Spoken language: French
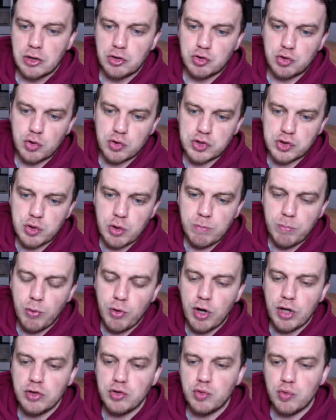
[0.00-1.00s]
que ce soit
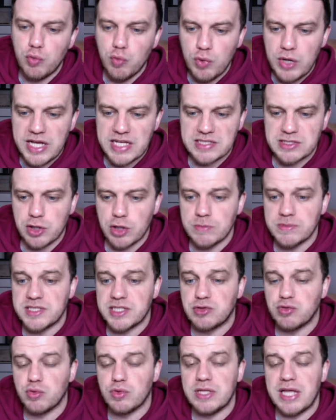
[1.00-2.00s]
Bologne ou l'AS Rome,
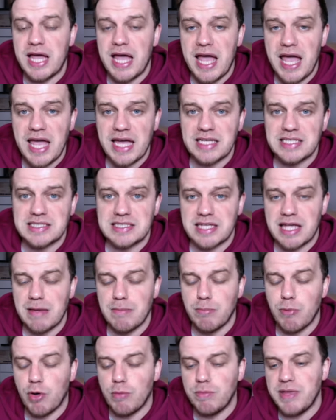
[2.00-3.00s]
ça tourne
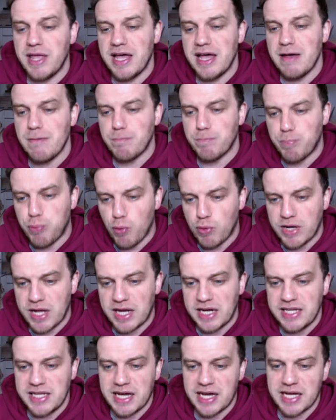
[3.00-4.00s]
extrêmement bien. Pour
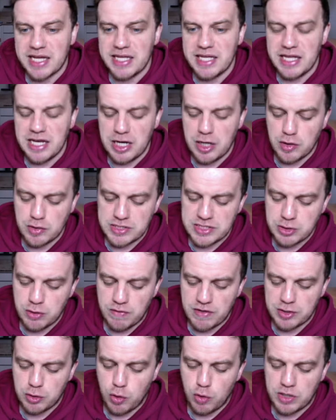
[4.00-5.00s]
Cagliari, là aussi, on
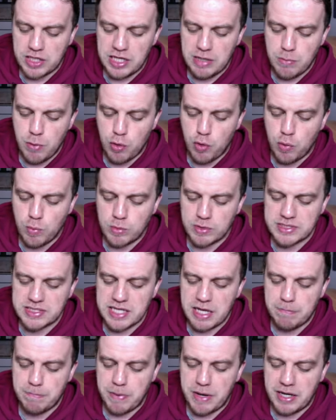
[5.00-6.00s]
va tranquillement commencer
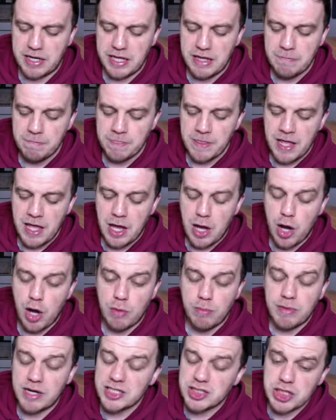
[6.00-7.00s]
à parler euh,
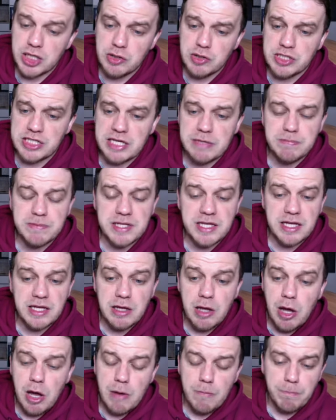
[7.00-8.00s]
maintien. Une équipe qui
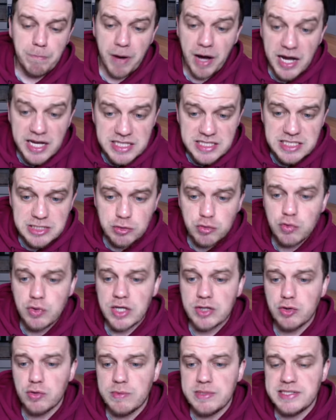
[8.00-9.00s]
est pas ridicule
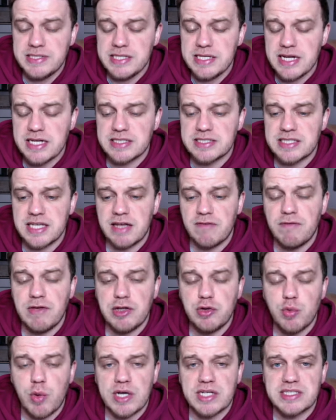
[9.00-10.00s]
à domicile, 5 hein.
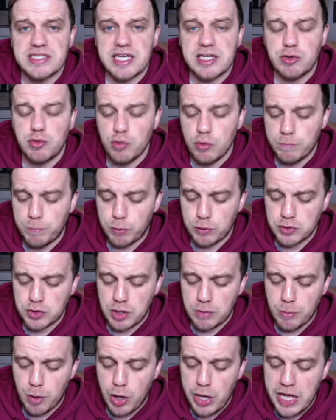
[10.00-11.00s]
victoires, 5 nuls pour
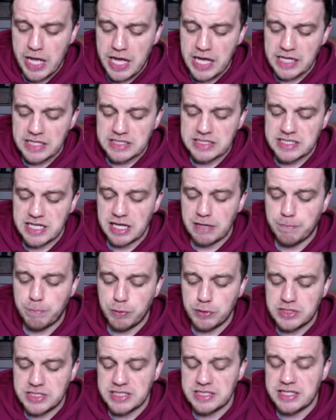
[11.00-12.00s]
seulement 5
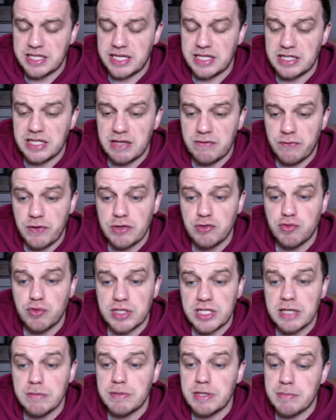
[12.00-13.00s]
petites défaites, une
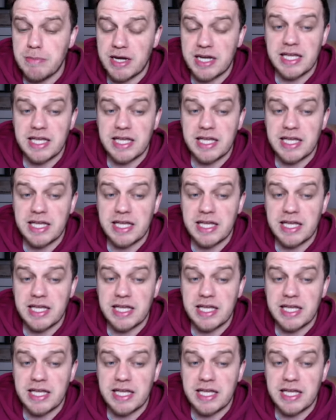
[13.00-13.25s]
équipe qui marque